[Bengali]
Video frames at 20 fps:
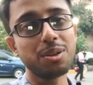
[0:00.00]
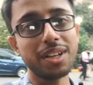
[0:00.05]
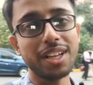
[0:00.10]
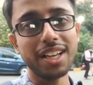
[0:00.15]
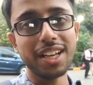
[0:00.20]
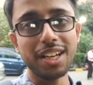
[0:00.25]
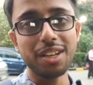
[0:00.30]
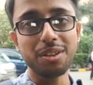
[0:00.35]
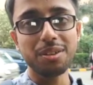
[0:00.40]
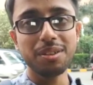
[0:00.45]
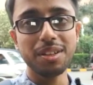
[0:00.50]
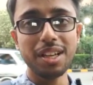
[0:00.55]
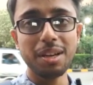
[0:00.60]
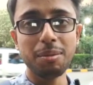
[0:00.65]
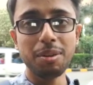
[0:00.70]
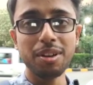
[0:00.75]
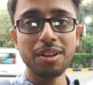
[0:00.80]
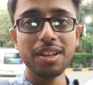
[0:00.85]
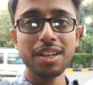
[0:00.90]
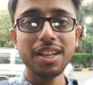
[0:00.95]
ঘটে গেল
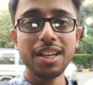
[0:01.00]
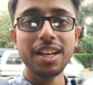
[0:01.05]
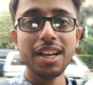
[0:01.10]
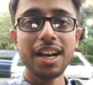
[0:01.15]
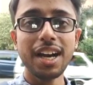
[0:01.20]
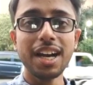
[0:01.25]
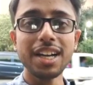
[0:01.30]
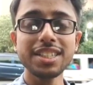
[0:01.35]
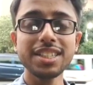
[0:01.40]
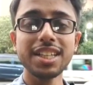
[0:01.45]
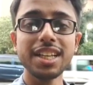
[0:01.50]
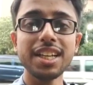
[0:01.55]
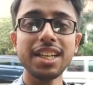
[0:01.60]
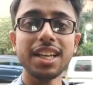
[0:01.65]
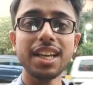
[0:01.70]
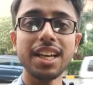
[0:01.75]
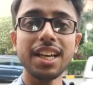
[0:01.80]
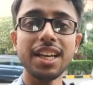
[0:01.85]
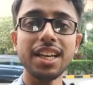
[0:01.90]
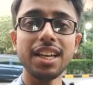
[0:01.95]
এবং আজকের
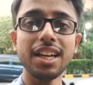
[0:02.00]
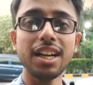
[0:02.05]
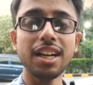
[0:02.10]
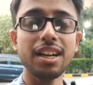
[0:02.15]
এই